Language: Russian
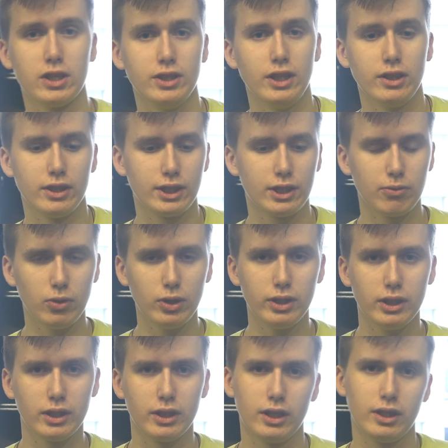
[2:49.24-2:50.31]
упражнение на
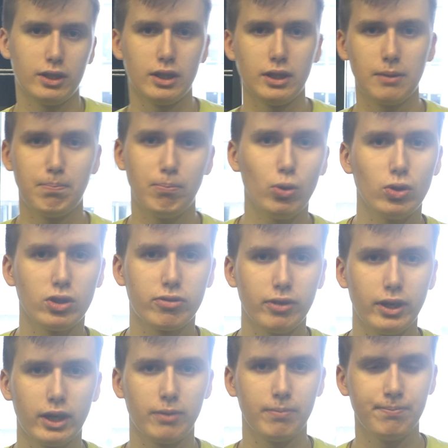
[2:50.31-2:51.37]
сегодня – это
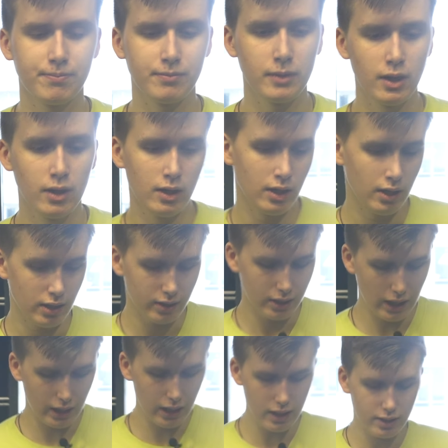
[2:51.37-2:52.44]
полусферы. На